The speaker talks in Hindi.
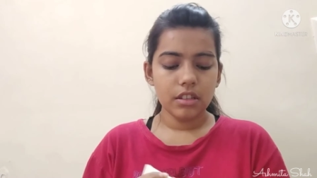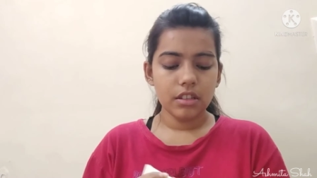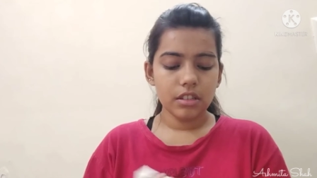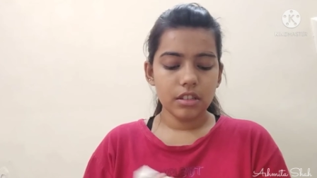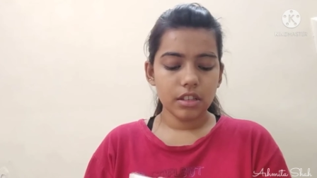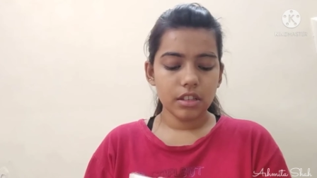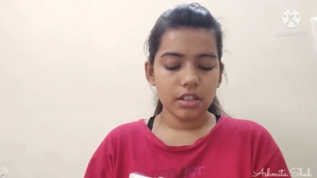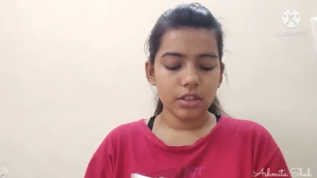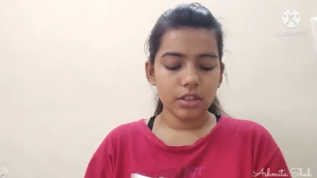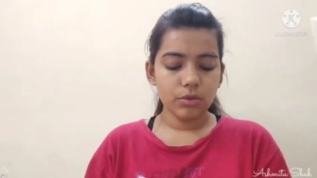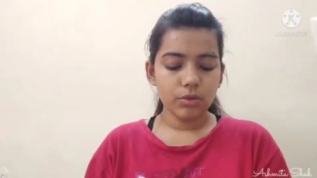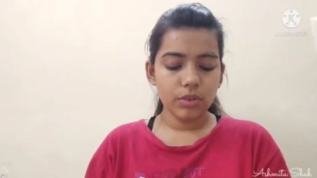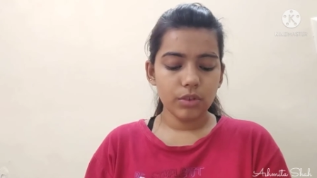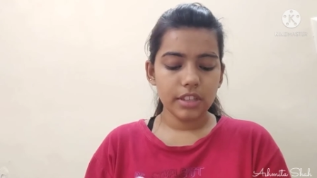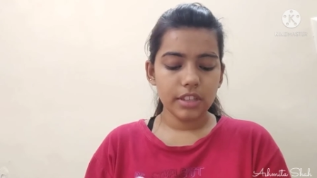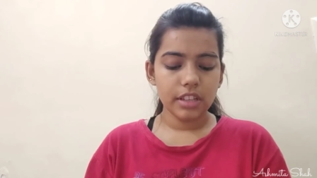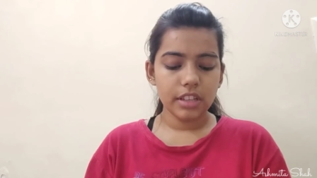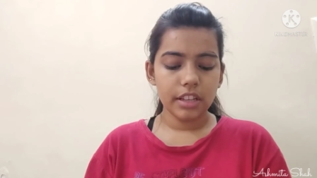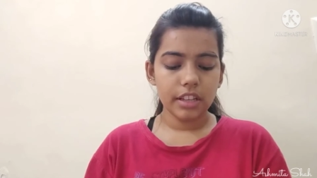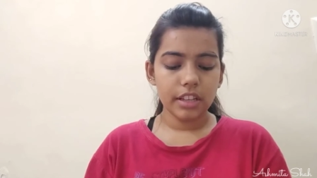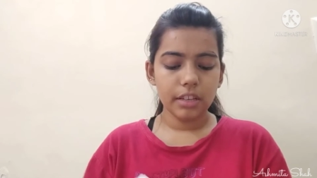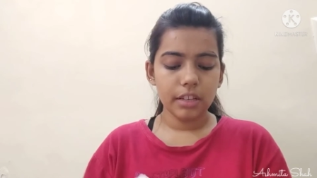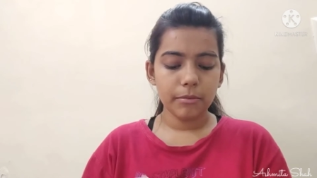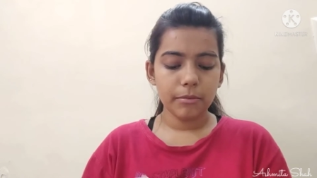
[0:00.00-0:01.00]
इसका थोड़ा सा
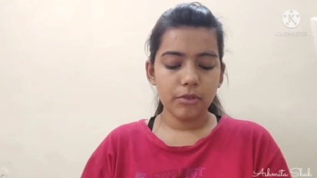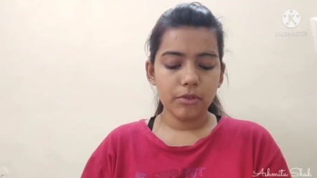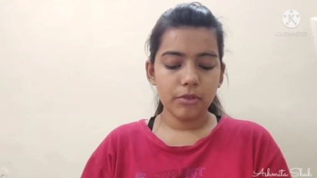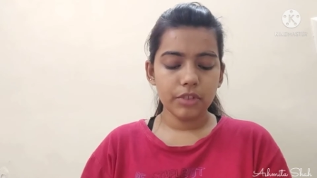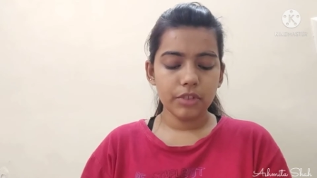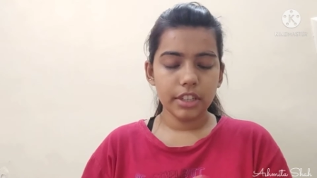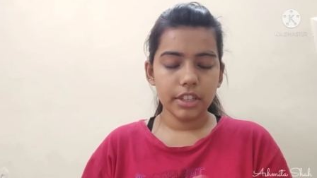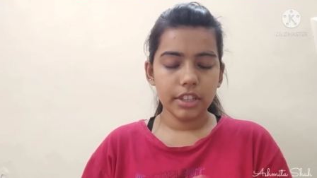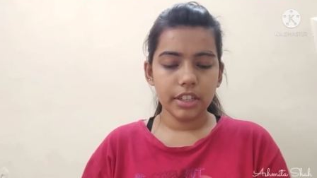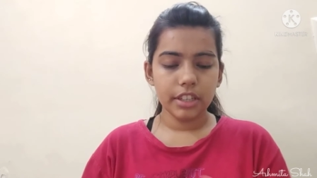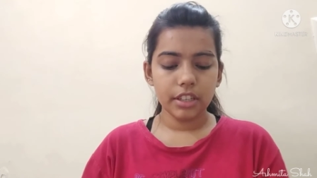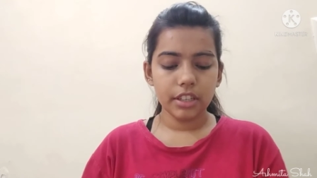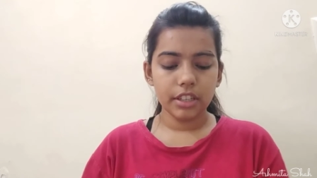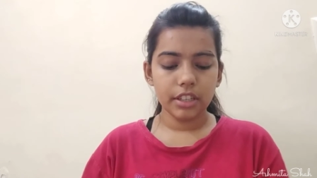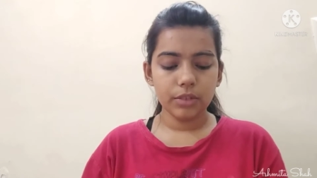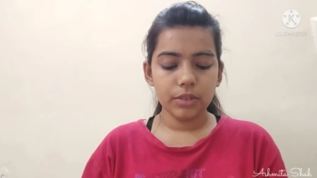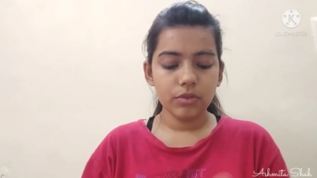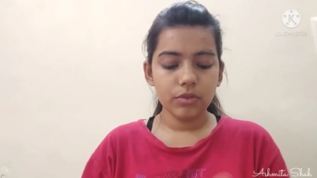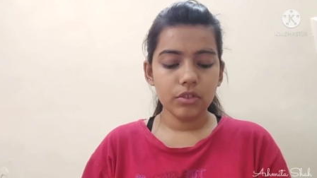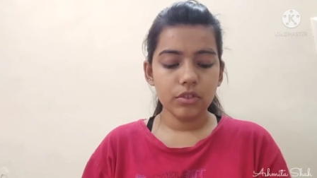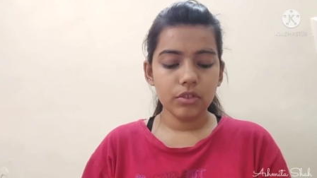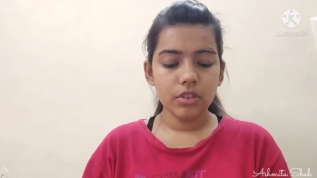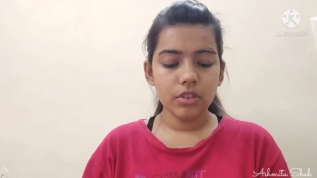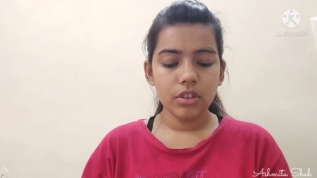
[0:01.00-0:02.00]
ही अमाउंट ले रही हूँ
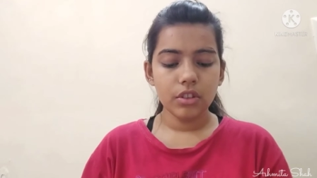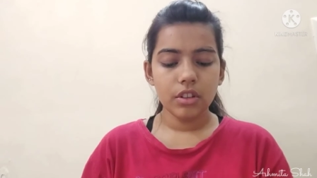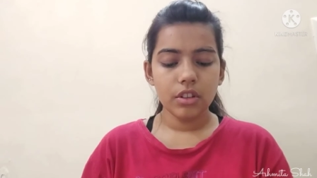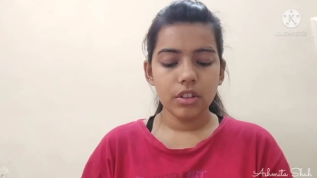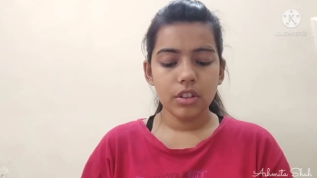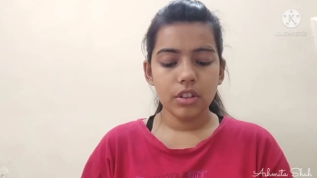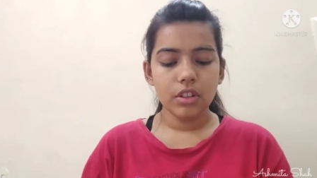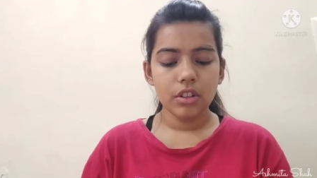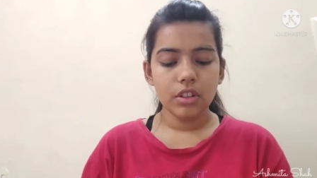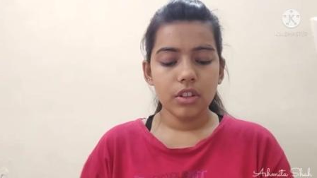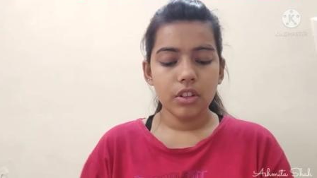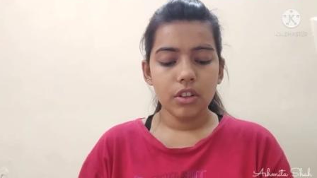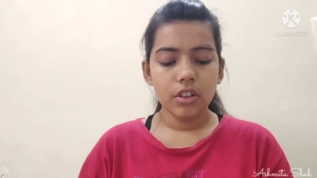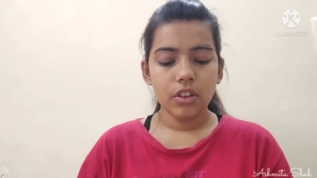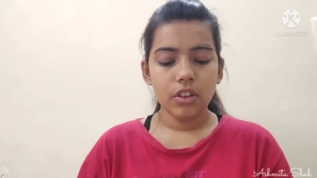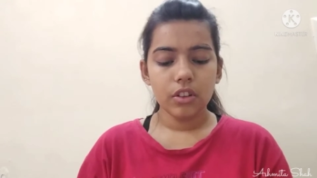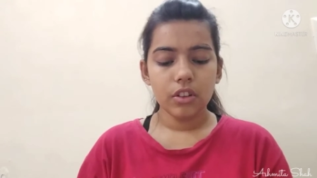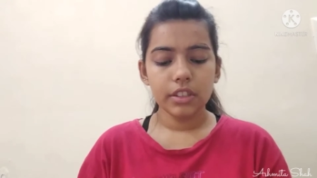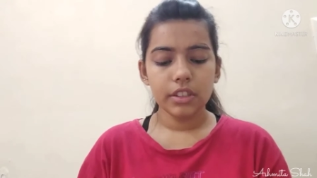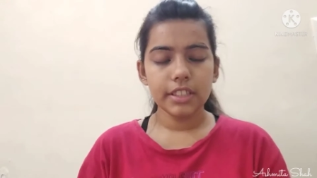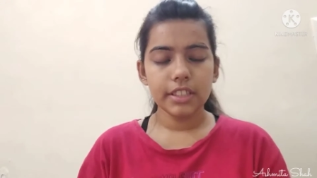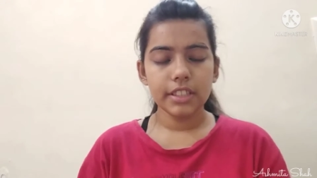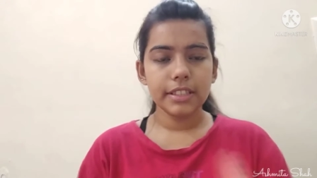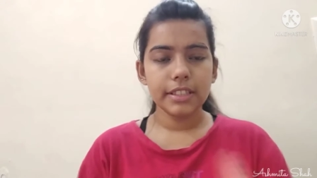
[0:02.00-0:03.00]

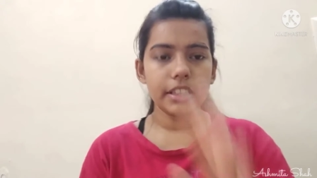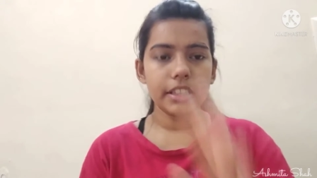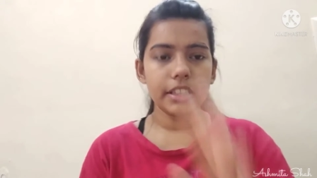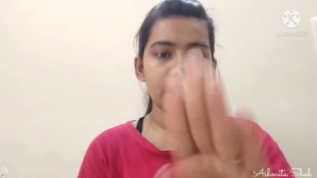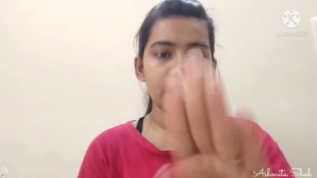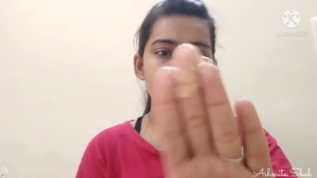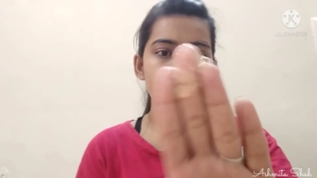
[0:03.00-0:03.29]
और इसके